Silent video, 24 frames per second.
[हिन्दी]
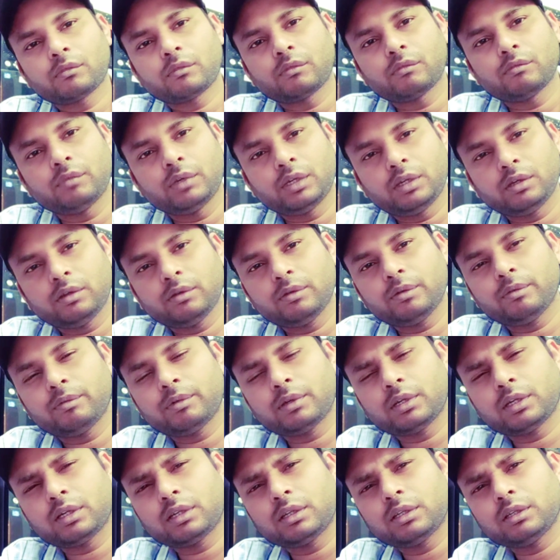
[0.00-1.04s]
वीडियो भी
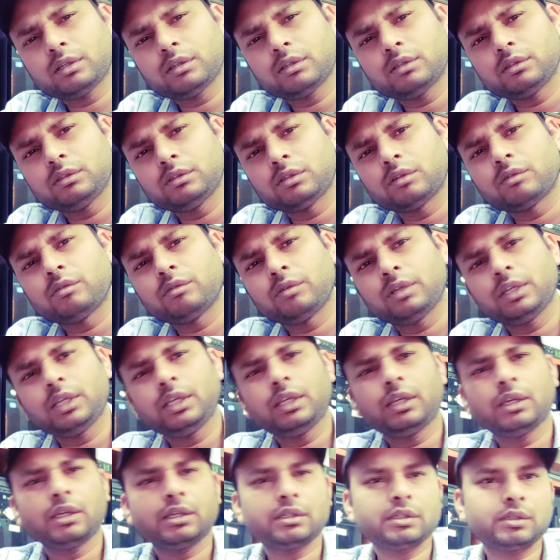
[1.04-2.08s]
बनाना ज़रूरी
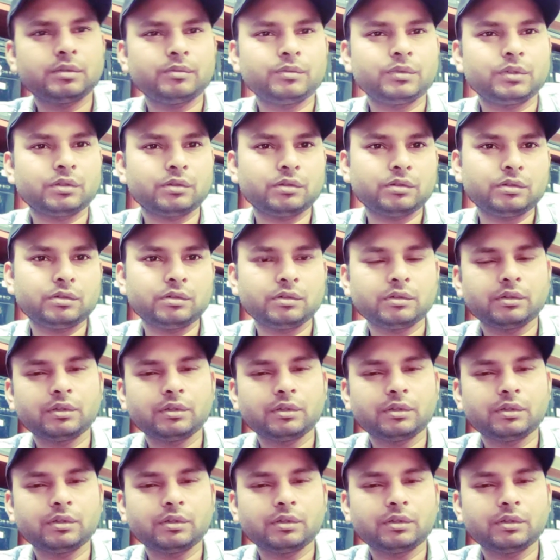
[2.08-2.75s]
ही है समझो तो